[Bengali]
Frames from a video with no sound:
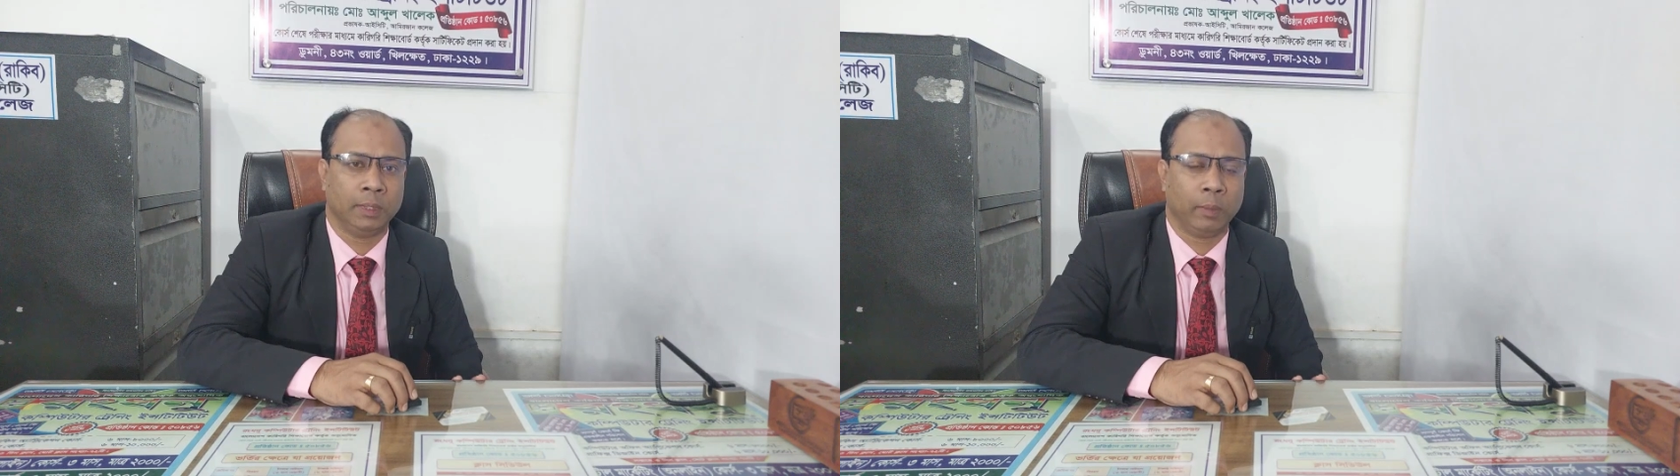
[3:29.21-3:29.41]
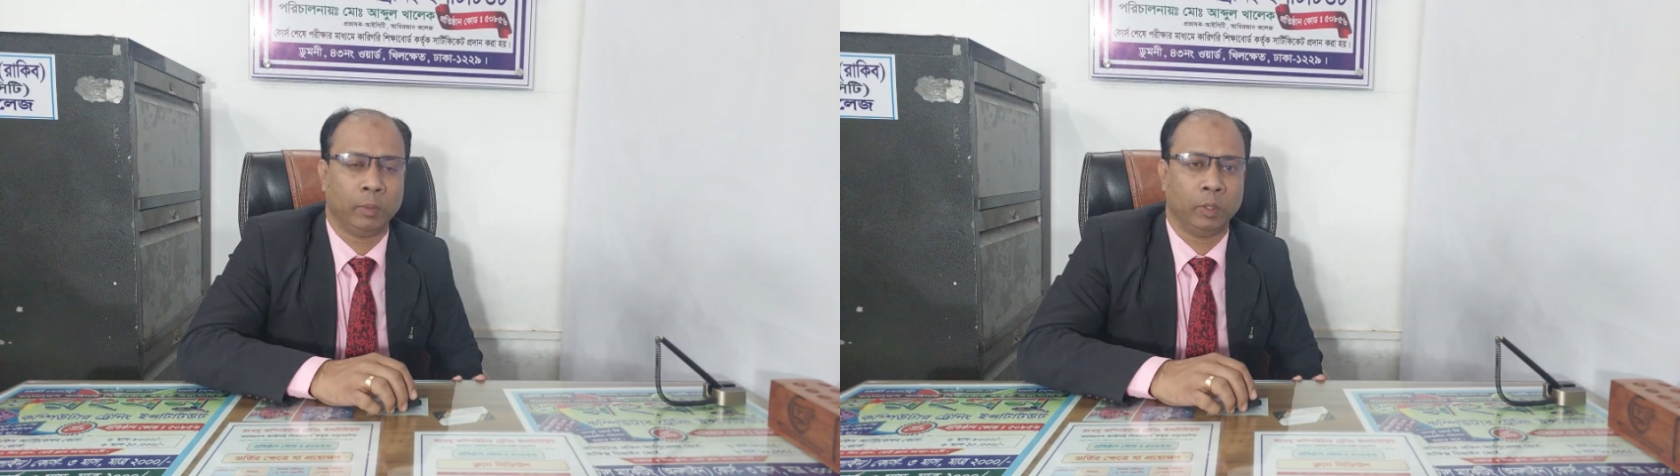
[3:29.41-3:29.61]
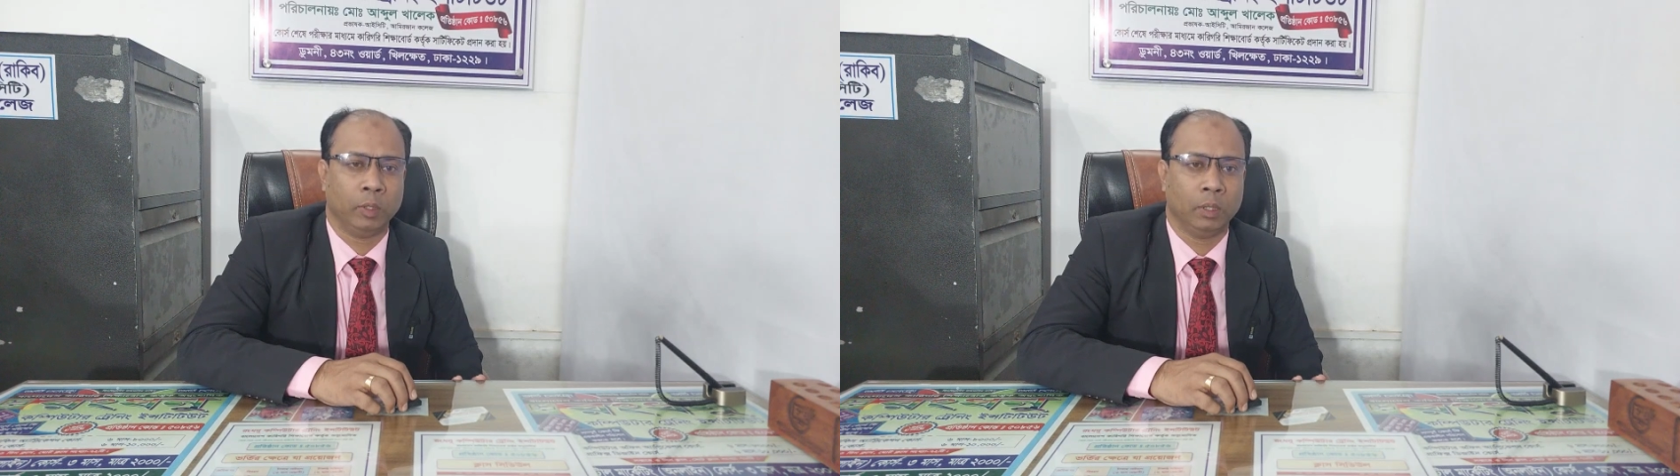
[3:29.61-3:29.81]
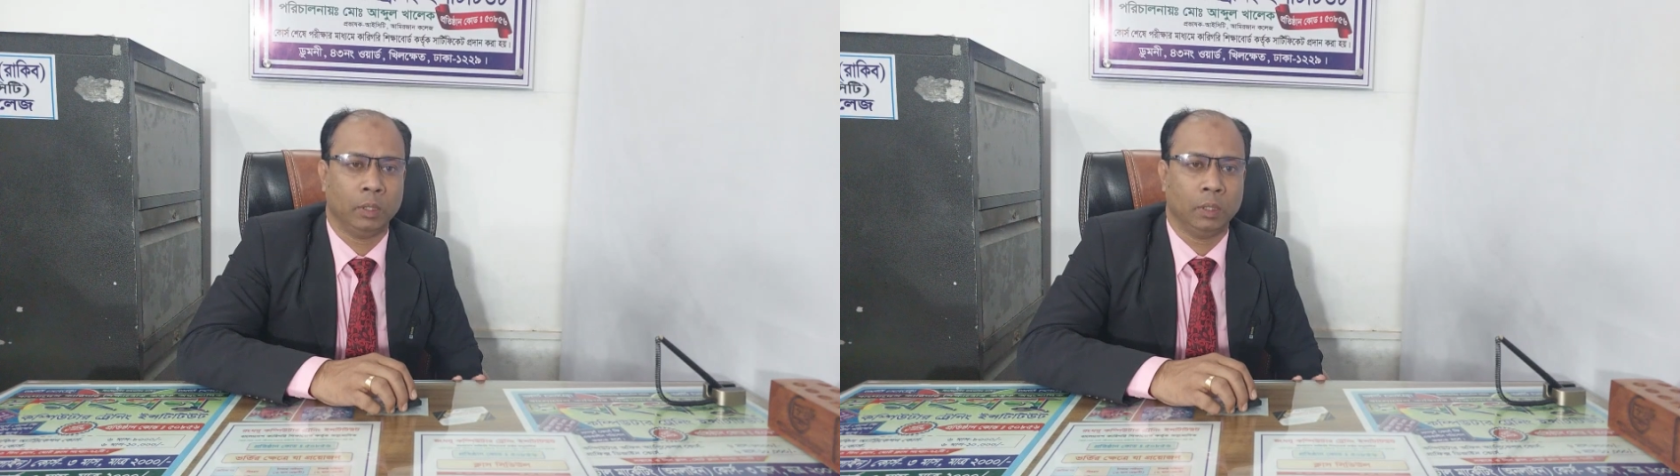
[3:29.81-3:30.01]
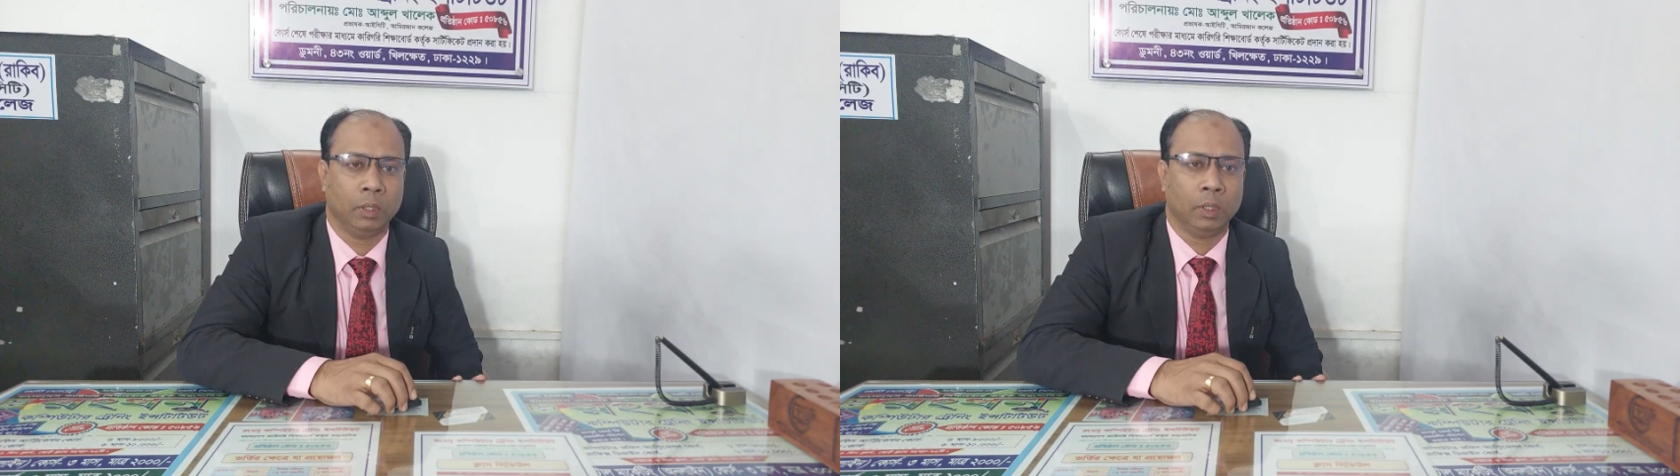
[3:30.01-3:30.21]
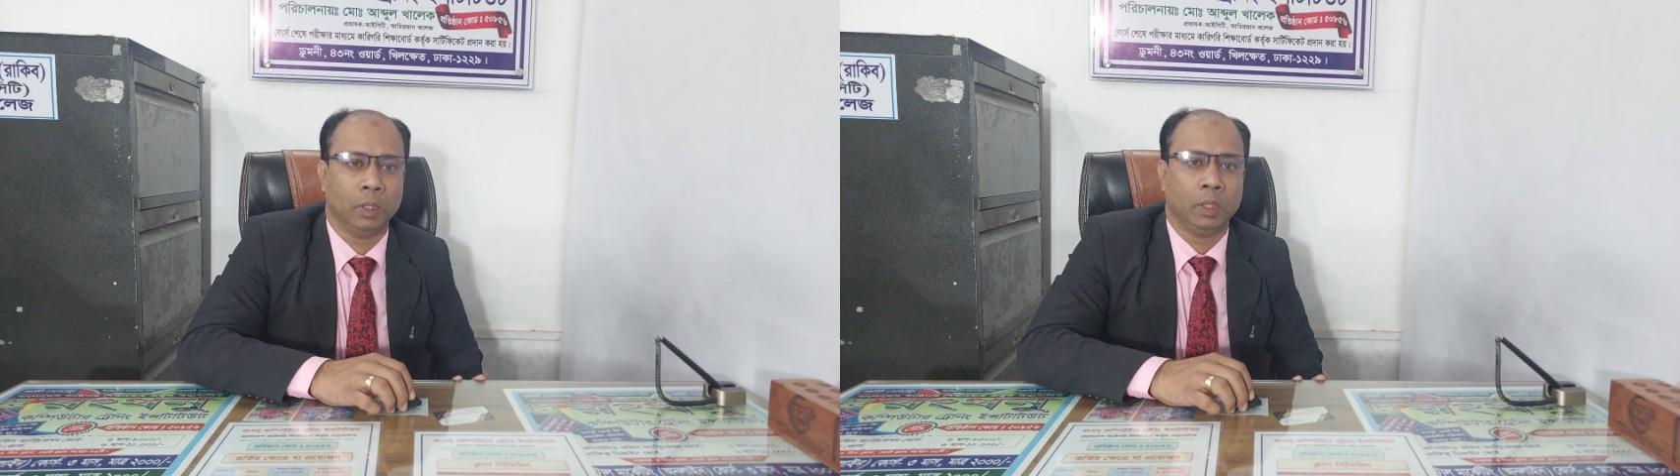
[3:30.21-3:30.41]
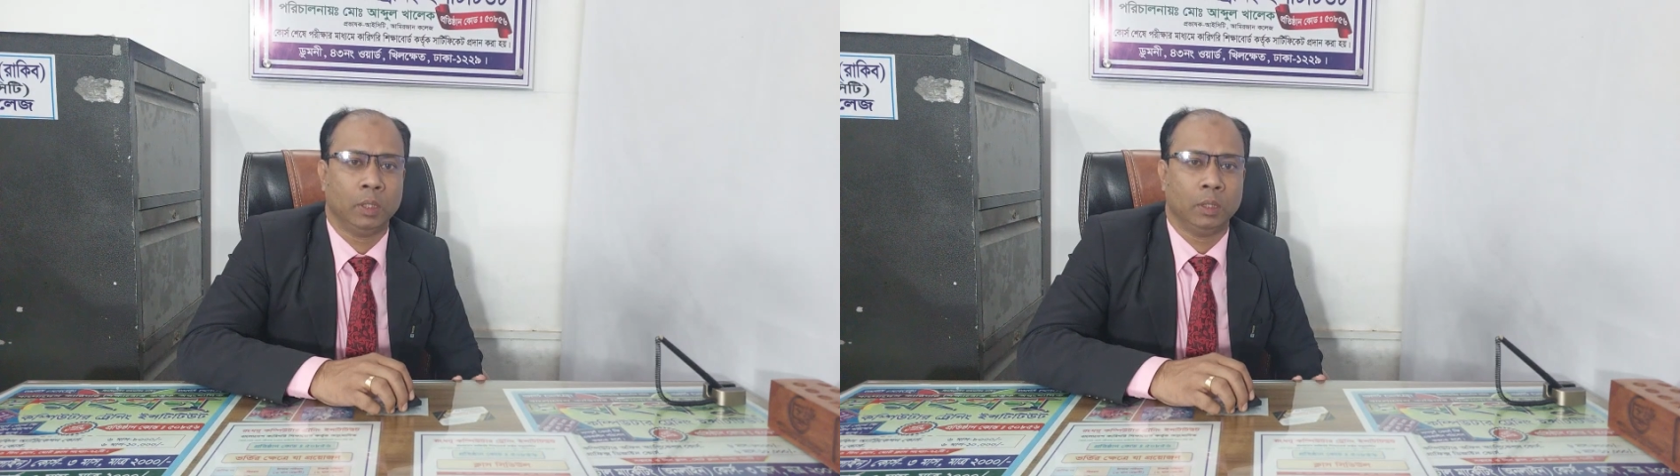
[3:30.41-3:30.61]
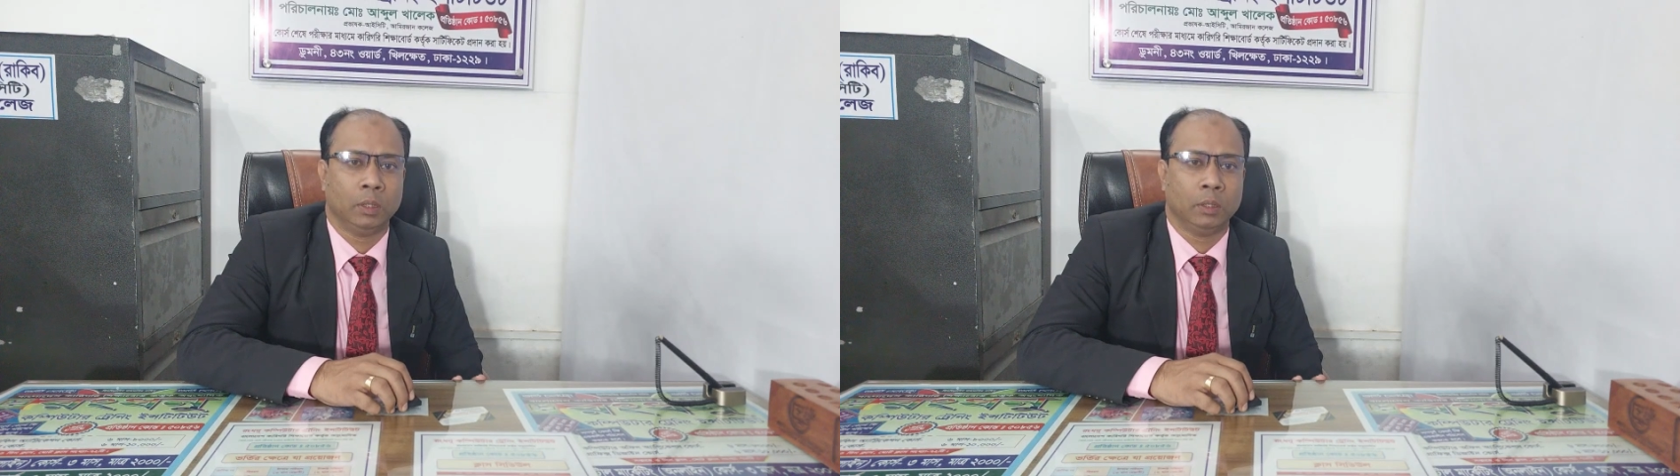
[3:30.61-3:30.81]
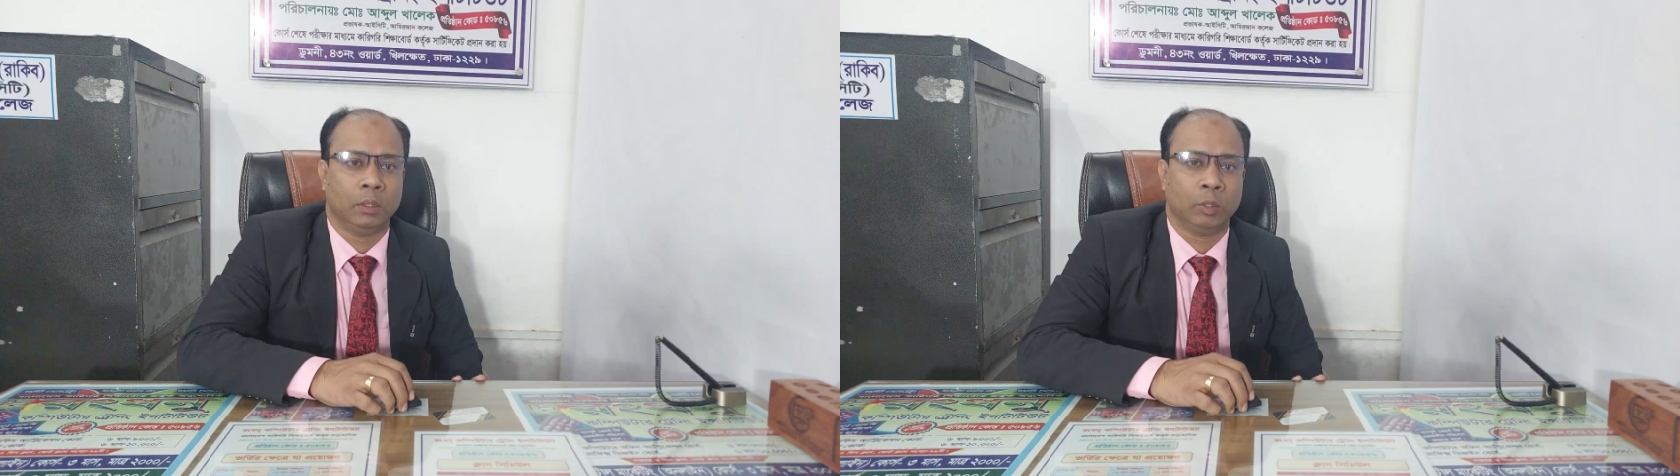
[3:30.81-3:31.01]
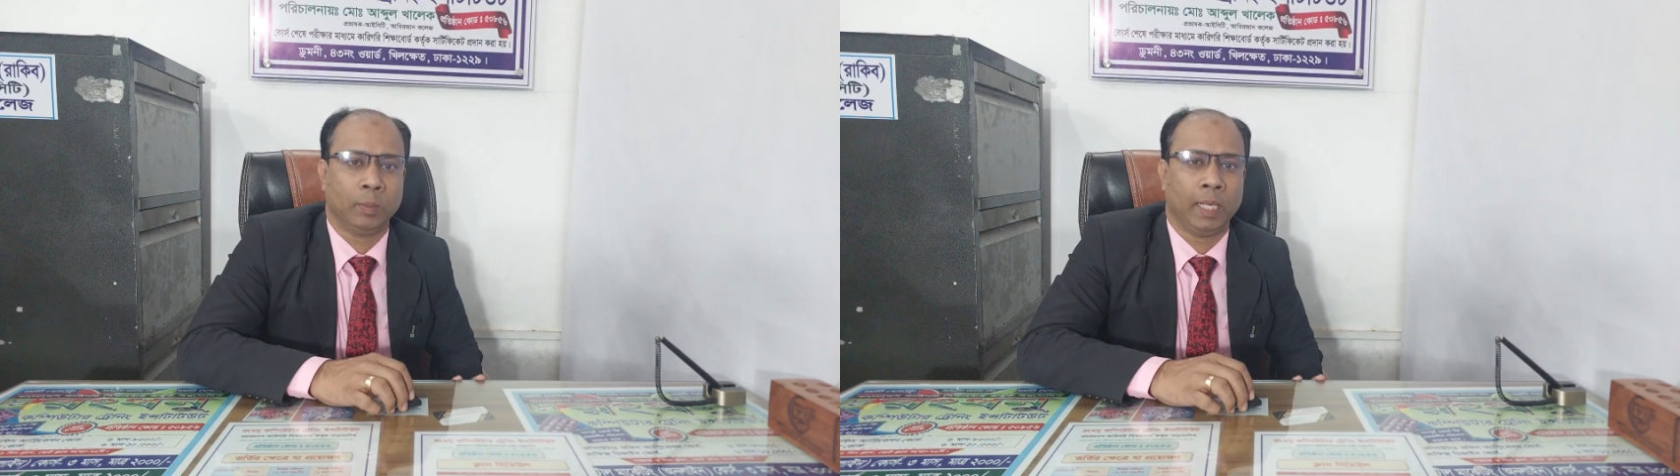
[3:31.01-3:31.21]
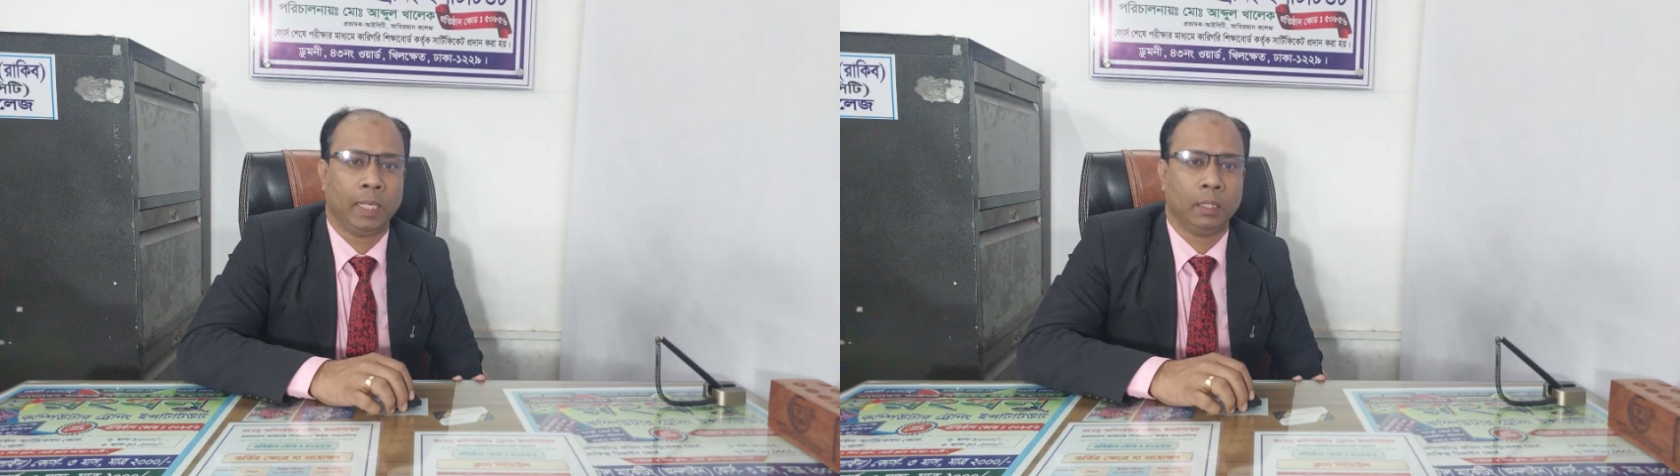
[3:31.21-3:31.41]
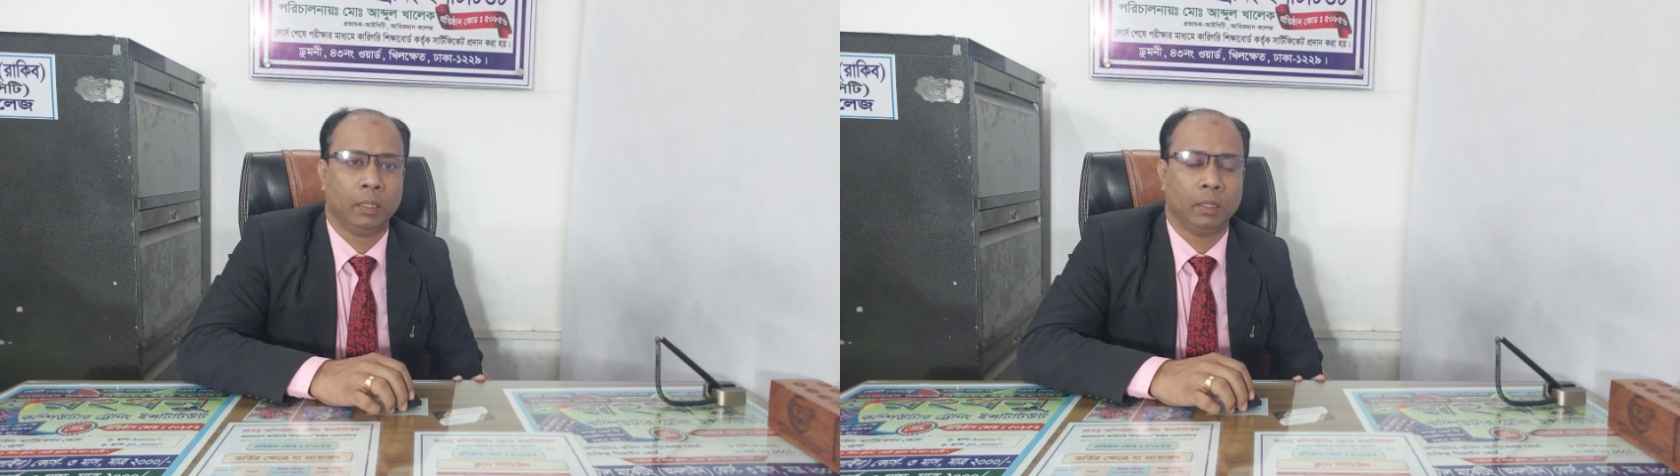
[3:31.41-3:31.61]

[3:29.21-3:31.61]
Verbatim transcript: যেমন তোমার